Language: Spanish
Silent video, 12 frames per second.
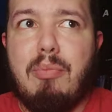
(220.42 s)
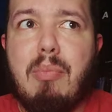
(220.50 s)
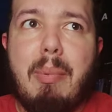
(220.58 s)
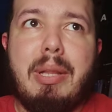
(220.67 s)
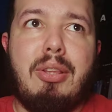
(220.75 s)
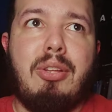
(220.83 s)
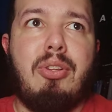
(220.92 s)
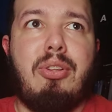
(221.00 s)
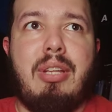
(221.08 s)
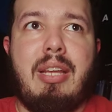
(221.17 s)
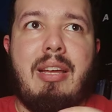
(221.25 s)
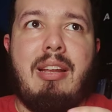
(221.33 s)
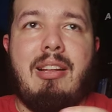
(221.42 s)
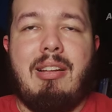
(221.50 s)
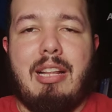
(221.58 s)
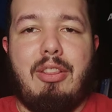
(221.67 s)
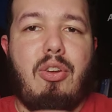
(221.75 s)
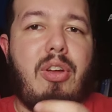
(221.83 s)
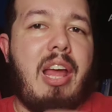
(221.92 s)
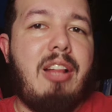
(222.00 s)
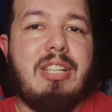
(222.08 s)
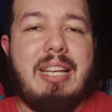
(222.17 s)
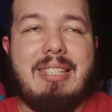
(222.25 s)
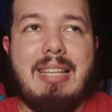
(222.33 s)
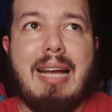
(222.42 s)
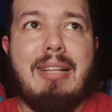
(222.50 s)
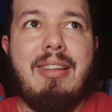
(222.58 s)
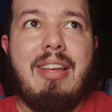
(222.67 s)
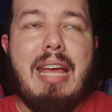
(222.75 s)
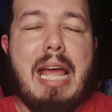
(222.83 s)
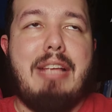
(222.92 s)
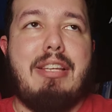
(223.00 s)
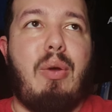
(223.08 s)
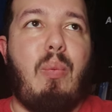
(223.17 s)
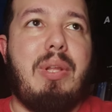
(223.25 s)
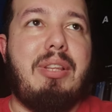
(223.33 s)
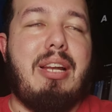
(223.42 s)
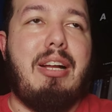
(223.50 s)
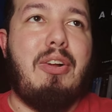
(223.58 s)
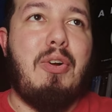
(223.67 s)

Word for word: un momento en donde las dos Gale están y se encuentran